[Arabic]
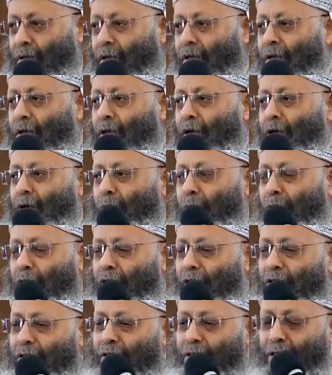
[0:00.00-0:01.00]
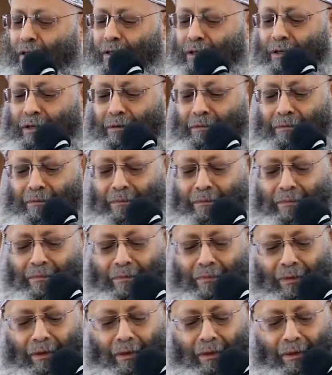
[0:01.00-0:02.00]
والقصه دي
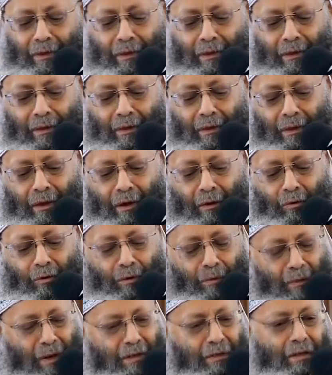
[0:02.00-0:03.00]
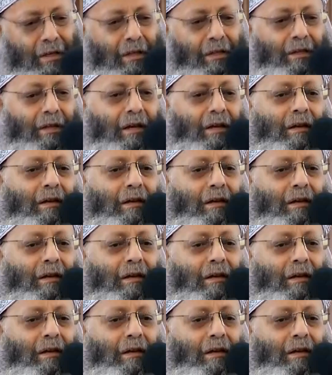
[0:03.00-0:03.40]
او المثل ده